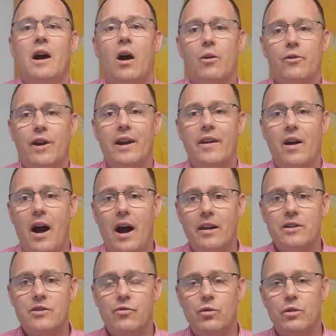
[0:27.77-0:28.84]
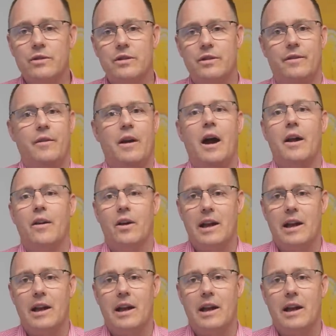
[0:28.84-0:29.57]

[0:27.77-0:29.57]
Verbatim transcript: aus einer Antwort einer